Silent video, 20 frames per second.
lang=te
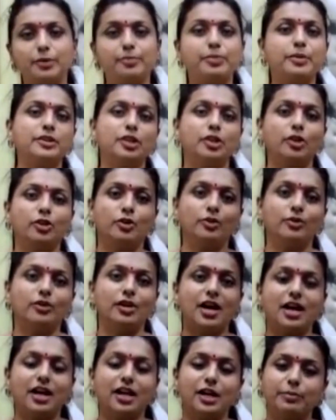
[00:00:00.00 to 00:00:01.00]
తిరుపతిలో
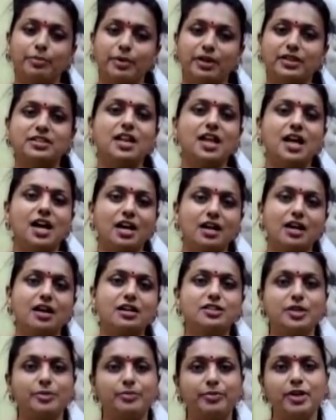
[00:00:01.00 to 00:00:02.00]
అక్కడి ప్రజల
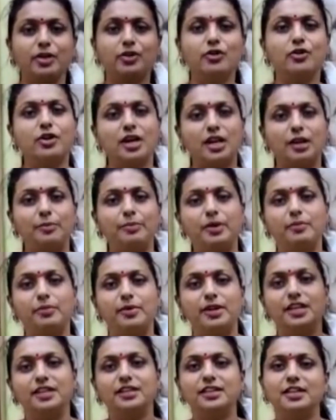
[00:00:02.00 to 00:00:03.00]
ఆకాంక్ష మేరకు కలపడం
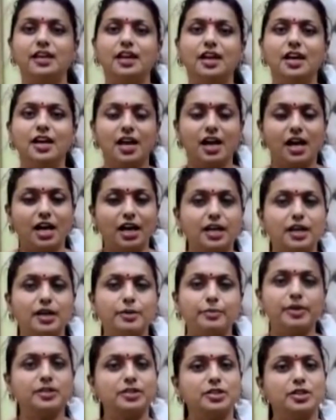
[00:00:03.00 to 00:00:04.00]
అనేది అక్కడి
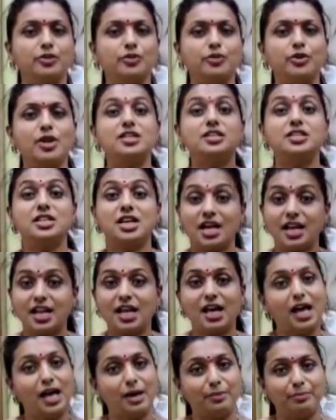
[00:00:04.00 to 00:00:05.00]
ప్రజలు కూడా చాలా
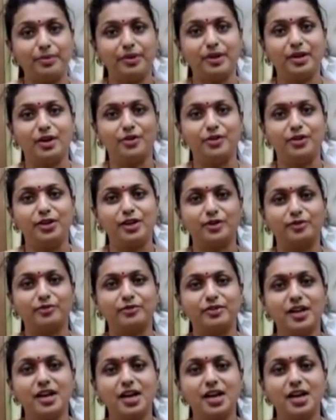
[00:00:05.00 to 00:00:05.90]
హ్యాపీగా ఉన్నారు